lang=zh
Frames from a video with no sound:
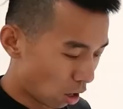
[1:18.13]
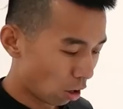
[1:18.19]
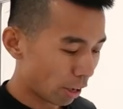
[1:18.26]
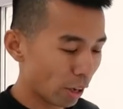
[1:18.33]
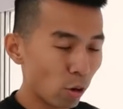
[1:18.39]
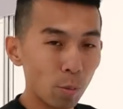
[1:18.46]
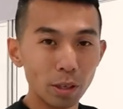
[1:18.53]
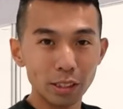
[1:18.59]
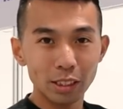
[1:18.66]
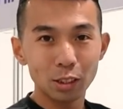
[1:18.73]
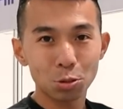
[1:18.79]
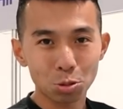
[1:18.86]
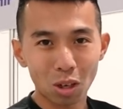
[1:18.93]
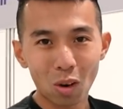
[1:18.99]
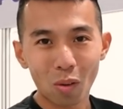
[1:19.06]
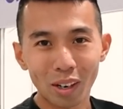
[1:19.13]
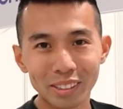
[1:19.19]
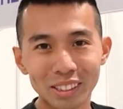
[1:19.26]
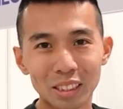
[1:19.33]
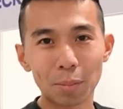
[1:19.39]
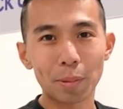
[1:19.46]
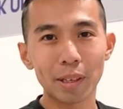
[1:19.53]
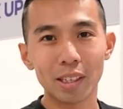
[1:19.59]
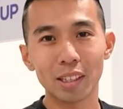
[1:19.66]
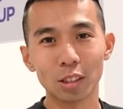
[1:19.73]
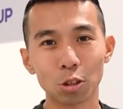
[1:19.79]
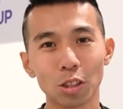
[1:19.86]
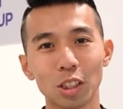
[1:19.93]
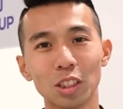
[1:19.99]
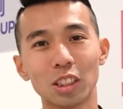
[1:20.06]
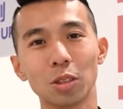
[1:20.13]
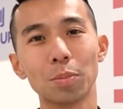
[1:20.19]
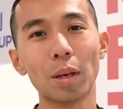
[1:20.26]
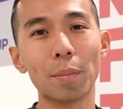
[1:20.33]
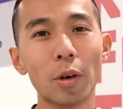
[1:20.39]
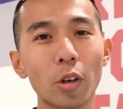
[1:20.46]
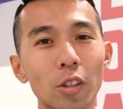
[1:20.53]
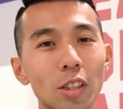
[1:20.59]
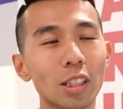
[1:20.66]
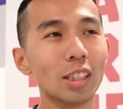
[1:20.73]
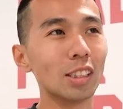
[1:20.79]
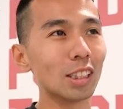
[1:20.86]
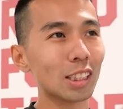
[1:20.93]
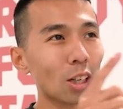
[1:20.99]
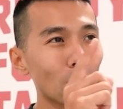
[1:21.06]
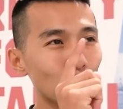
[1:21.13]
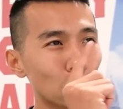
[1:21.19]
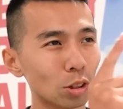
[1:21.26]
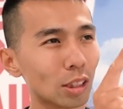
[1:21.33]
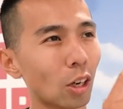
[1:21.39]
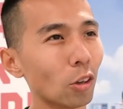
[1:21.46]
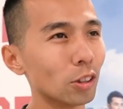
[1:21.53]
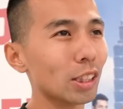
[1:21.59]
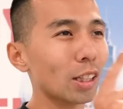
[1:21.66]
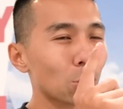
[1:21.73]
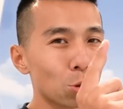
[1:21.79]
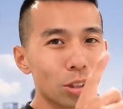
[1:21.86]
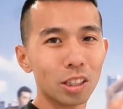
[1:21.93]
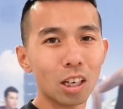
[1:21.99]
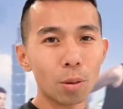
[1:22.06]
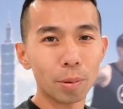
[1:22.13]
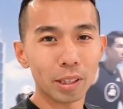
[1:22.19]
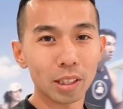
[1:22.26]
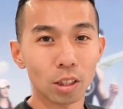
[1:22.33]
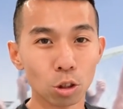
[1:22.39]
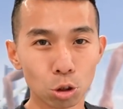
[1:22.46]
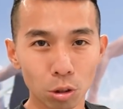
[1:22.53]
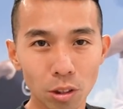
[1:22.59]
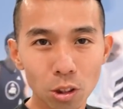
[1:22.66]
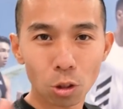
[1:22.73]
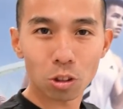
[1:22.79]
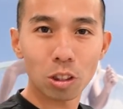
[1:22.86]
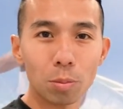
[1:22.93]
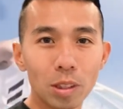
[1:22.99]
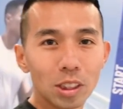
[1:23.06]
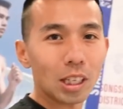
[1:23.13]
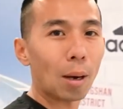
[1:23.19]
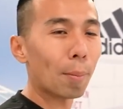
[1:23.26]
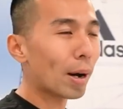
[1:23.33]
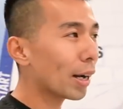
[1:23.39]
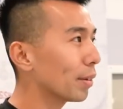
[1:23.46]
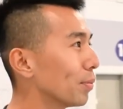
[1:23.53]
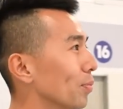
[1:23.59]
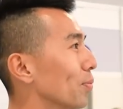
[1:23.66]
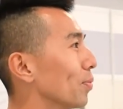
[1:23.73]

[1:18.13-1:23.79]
OK， 我们已经刷完晶片了，确定晶片没问题。接下来我们去找一下最特别的选手姓名墙吧。